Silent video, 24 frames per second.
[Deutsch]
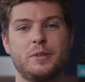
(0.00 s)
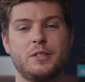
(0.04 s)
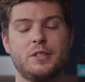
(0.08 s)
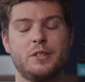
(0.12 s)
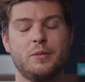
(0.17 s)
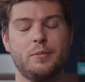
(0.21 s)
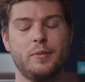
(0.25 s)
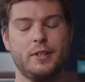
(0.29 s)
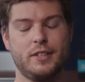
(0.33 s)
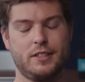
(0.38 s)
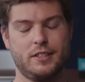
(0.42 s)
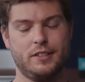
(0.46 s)
bis
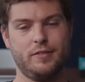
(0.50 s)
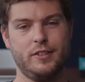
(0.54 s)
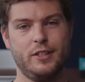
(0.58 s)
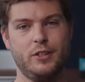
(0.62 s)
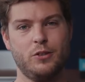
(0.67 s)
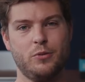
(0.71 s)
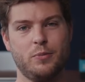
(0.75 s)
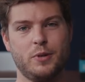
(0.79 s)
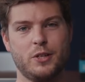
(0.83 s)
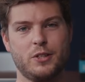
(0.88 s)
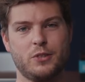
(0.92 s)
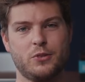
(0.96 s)
zum nächsten
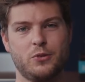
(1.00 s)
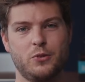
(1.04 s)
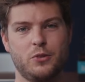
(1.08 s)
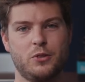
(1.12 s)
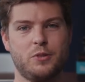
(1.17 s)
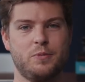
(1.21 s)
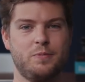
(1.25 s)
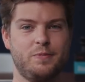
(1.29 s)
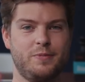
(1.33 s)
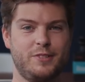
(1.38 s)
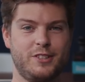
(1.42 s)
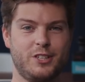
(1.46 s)
Video. Macht's
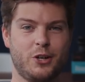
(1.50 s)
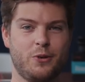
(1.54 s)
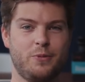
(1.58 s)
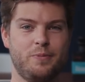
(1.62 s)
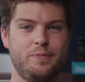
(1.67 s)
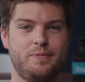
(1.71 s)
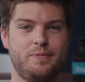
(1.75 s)
gut. Ciao.